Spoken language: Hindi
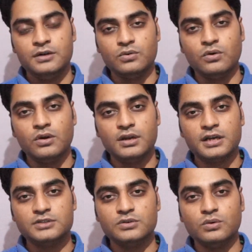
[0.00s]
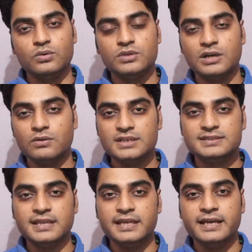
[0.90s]
ट्रू कॉलर का जो लोगो था वो
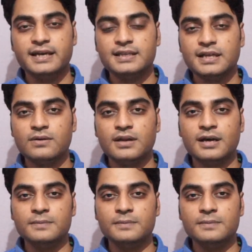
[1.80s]
किस तरीके का था और